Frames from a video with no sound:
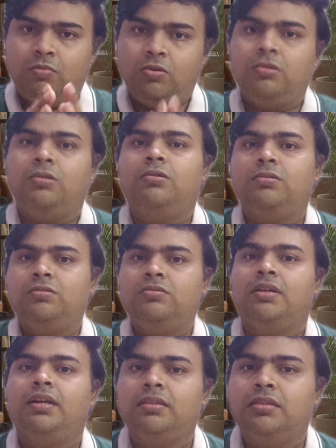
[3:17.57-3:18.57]
மொதல்
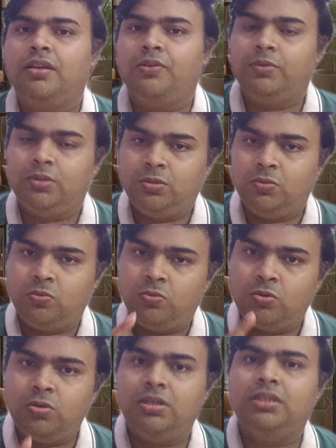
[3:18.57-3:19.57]
நூறு இடத்துல வந்து
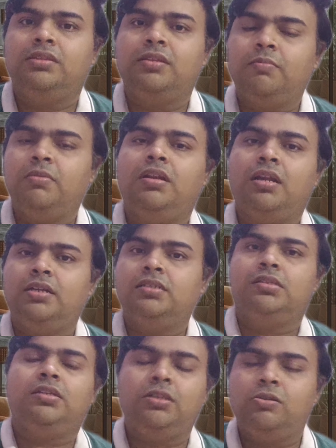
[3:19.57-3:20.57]
ஒரு தமிழ்நாட்டு
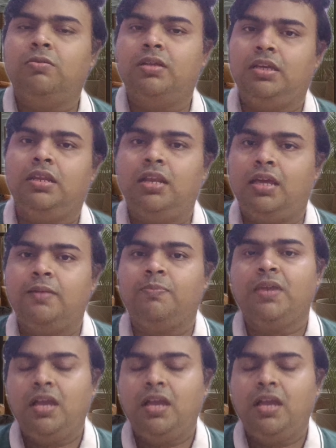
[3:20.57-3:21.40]
சிட்டி கூட இல்லை